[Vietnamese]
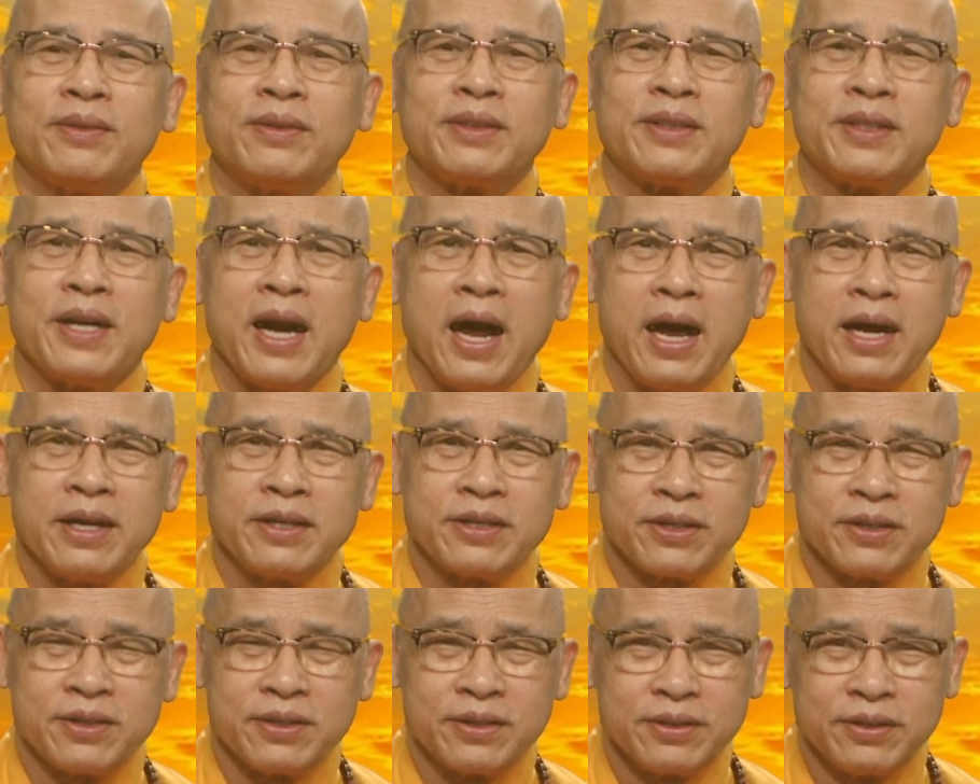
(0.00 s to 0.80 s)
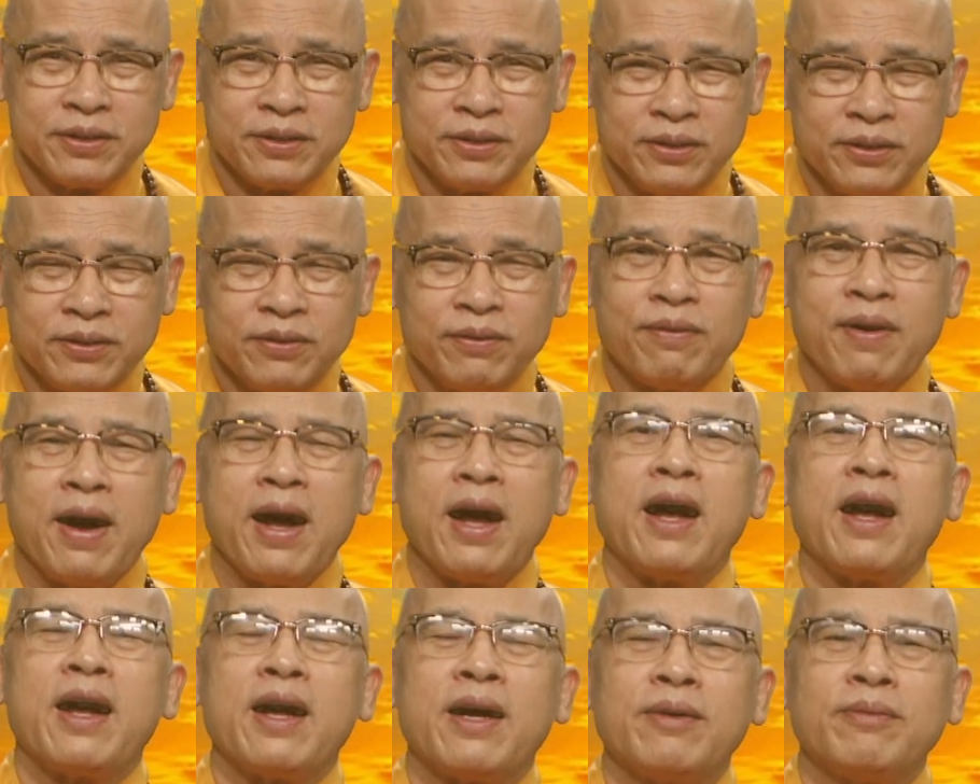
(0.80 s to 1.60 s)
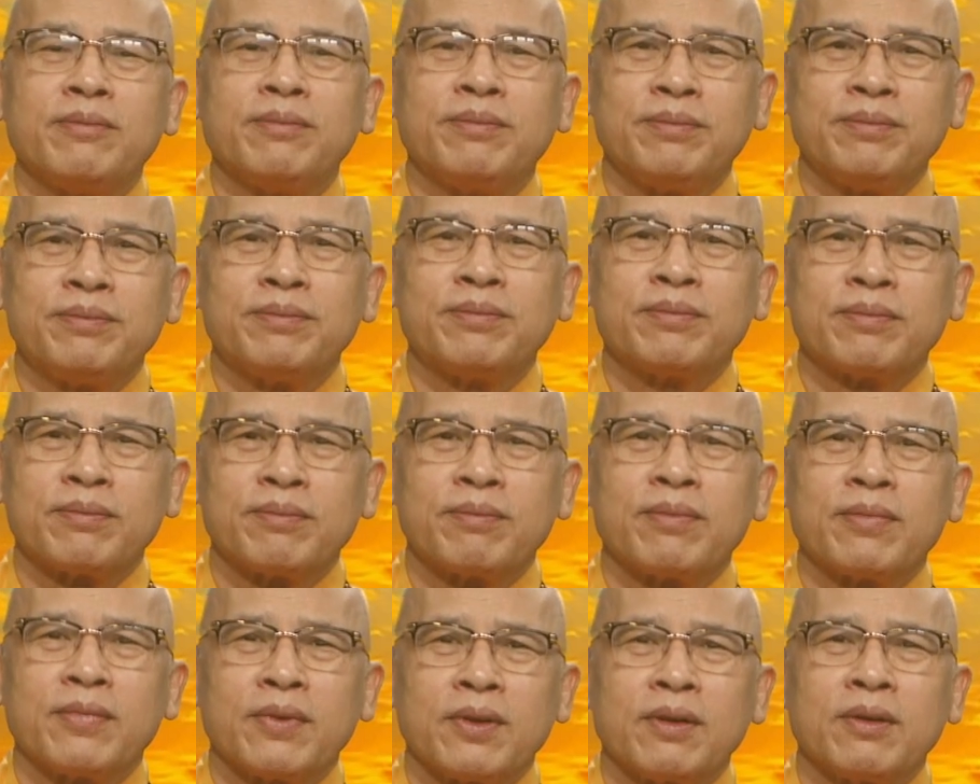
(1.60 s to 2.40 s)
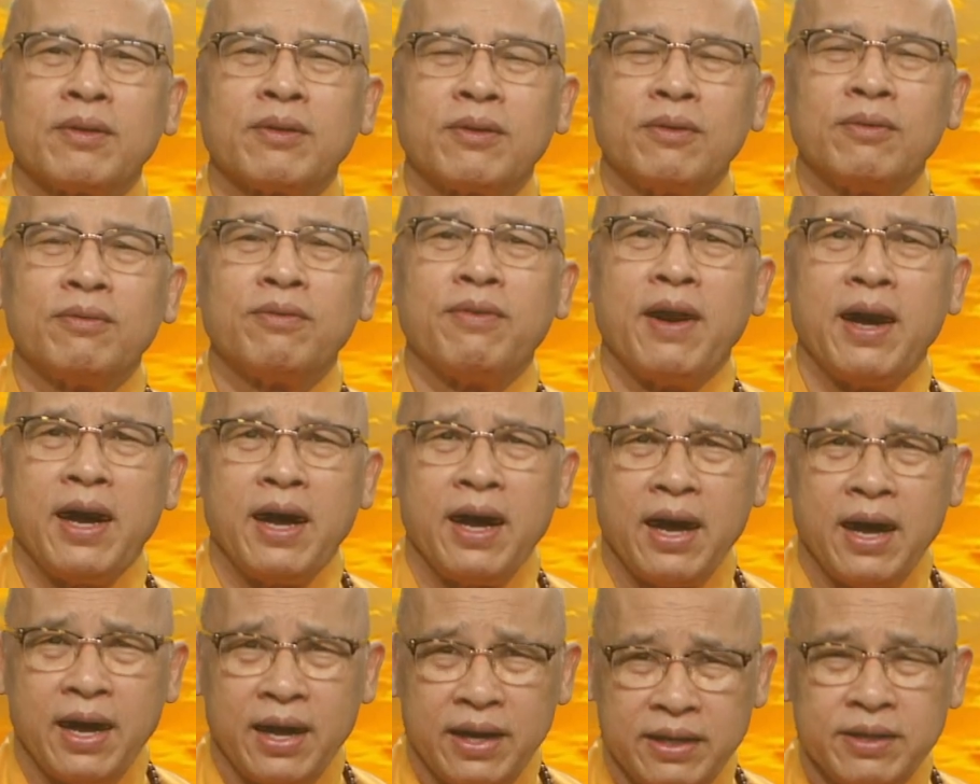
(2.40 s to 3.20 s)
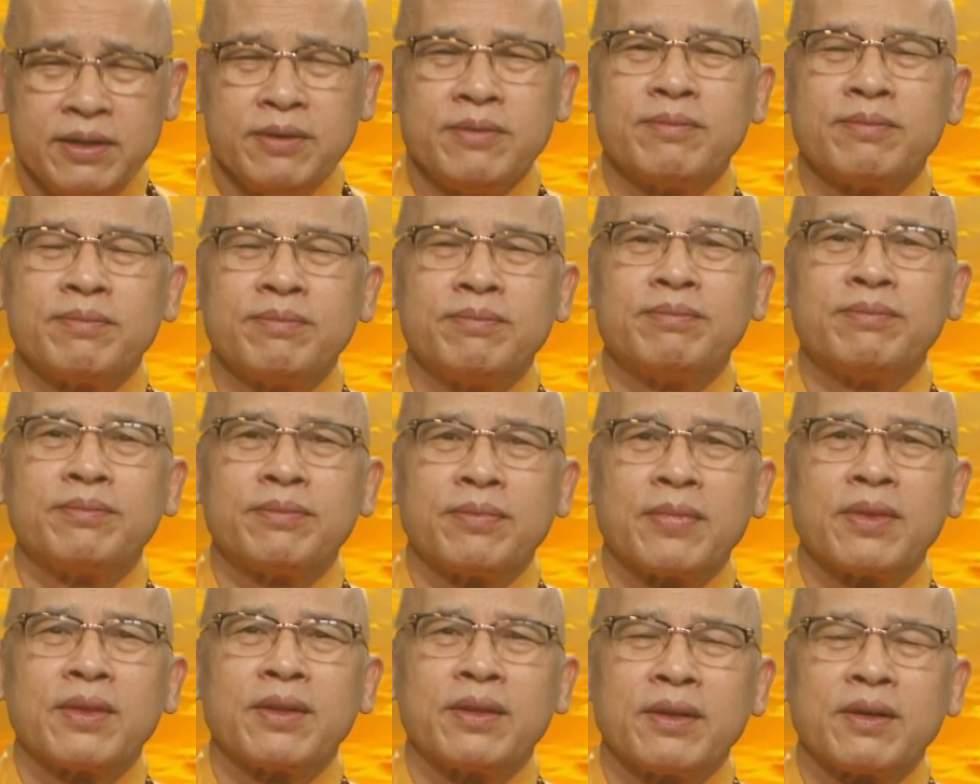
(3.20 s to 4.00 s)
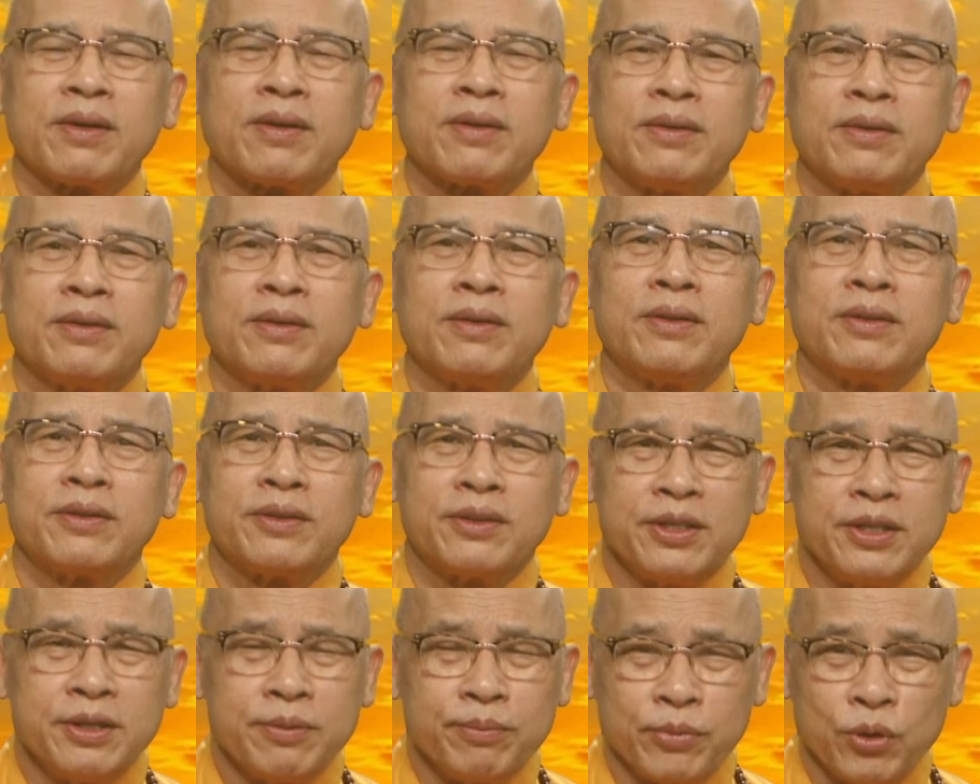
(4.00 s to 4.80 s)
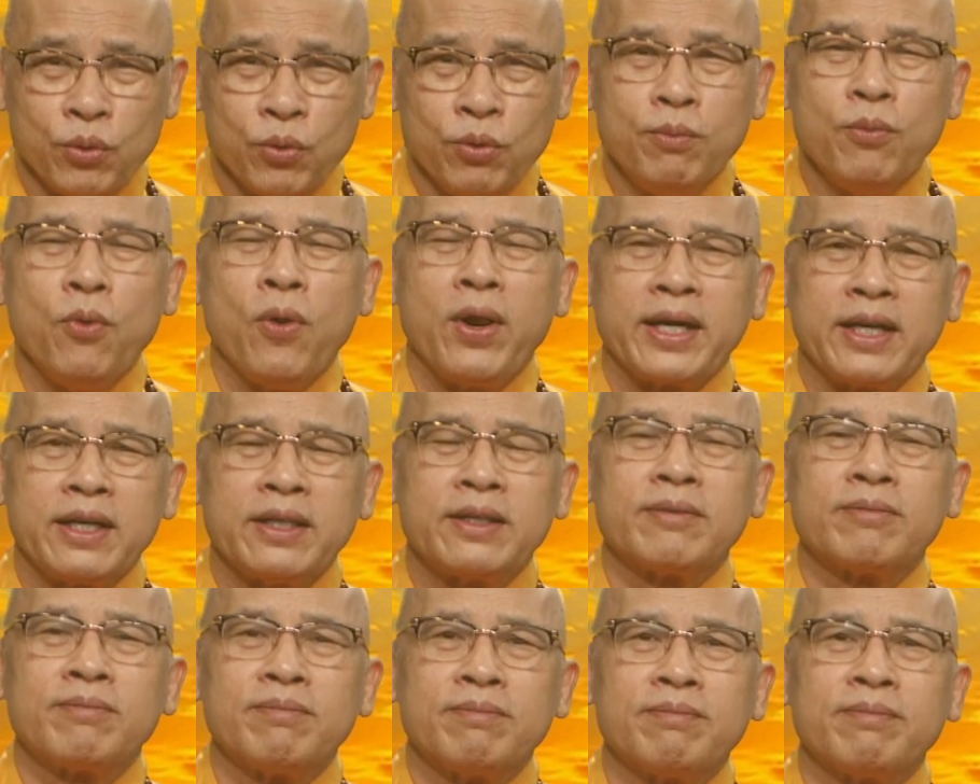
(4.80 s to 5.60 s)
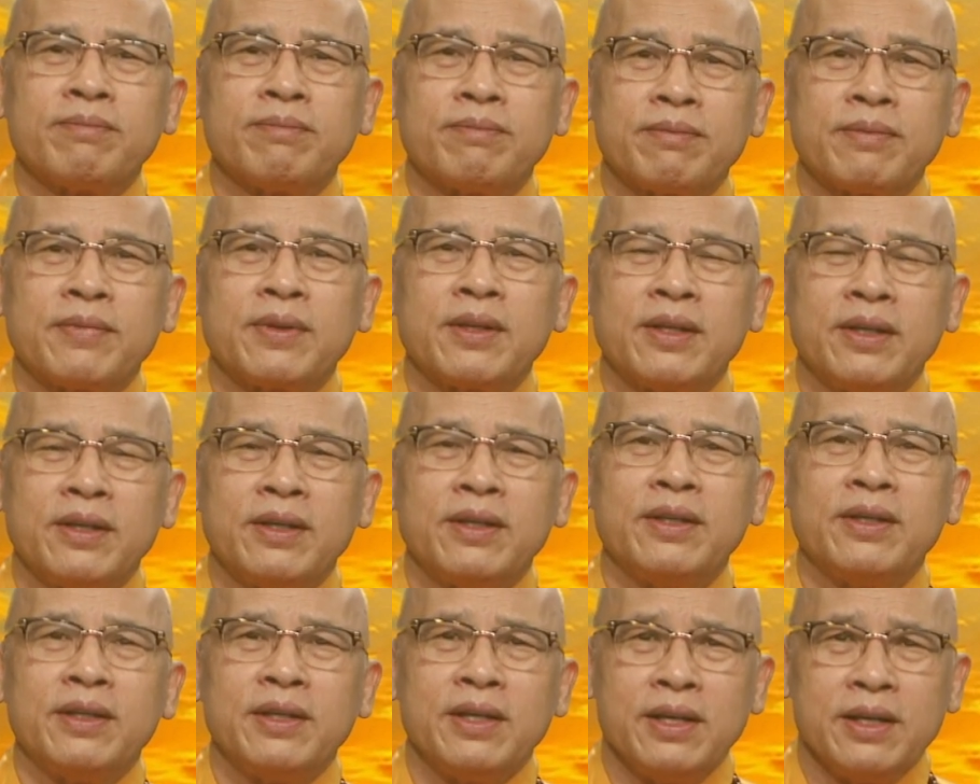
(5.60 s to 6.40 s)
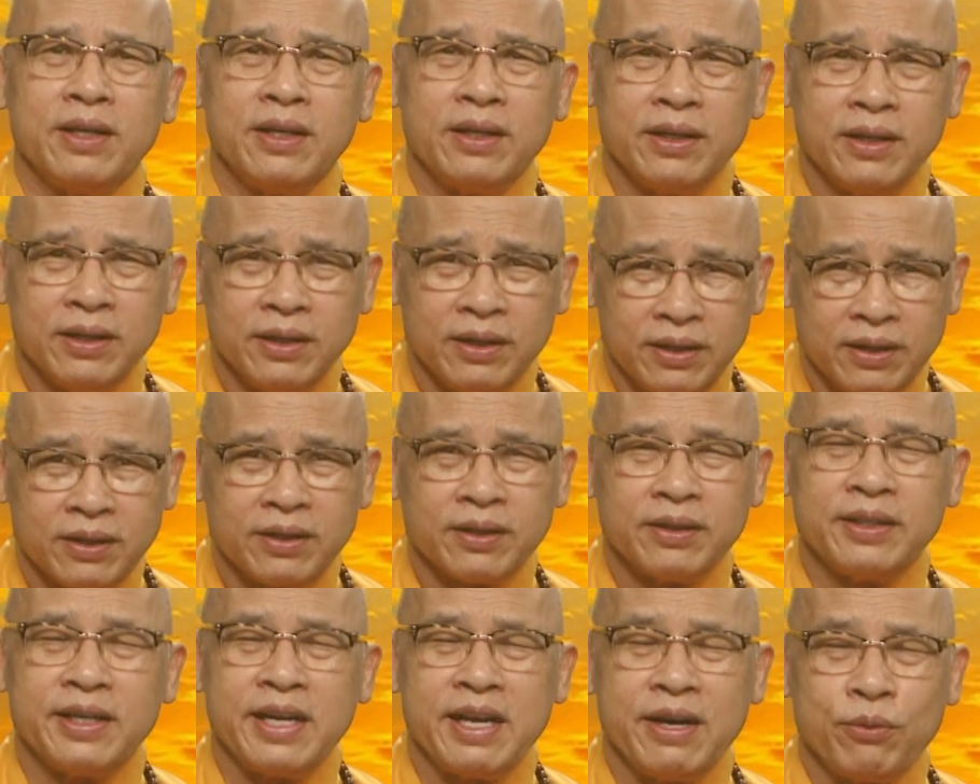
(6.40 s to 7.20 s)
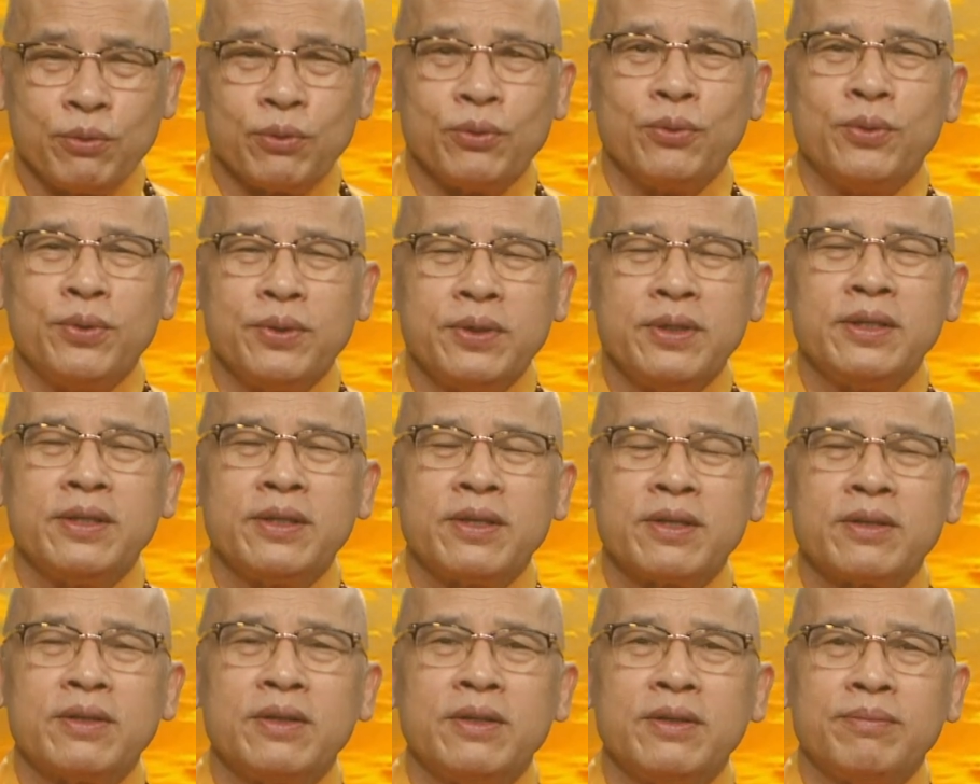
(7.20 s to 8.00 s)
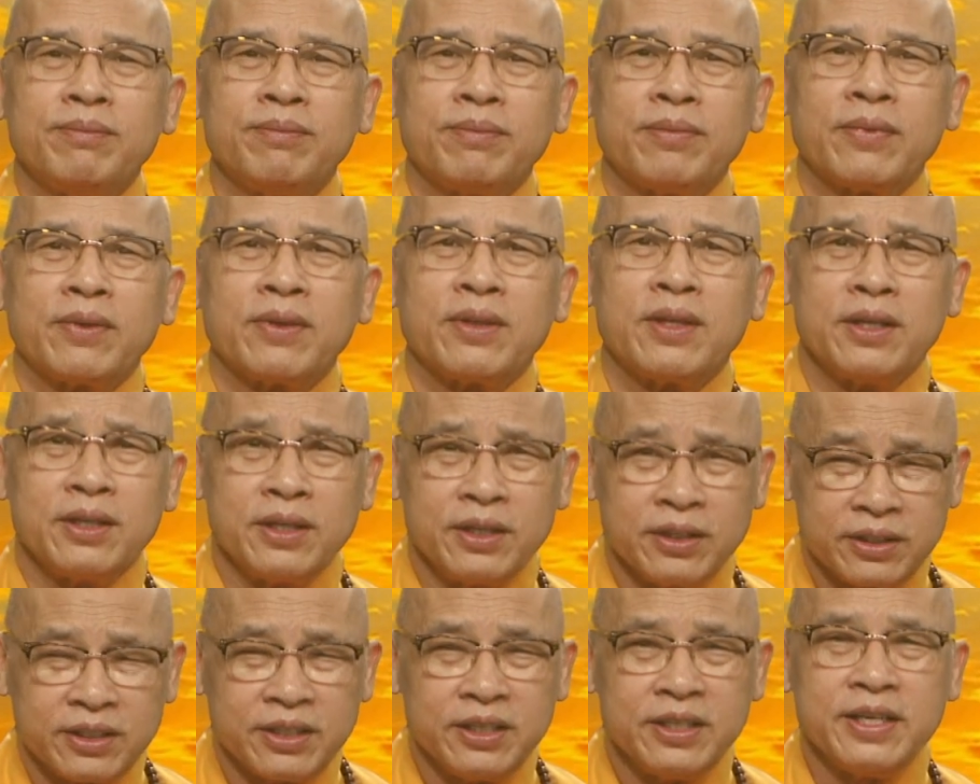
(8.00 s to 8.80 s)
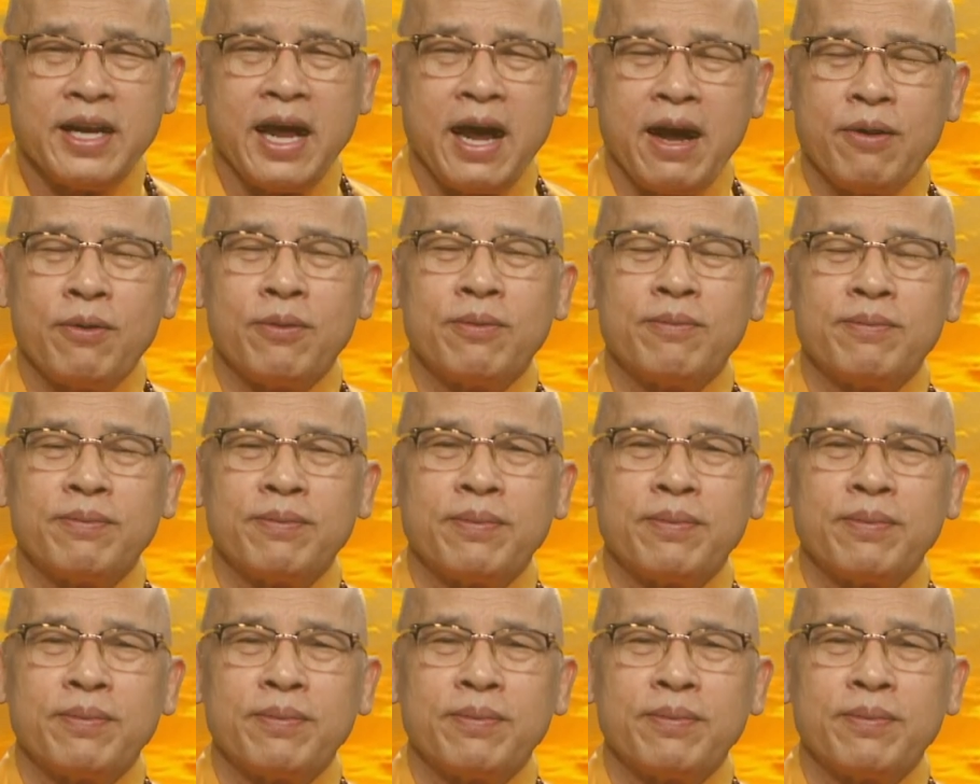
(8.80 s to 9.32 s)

sai sử và phải tìm đủ mọi cách để đeo đuổi cho đến khi nào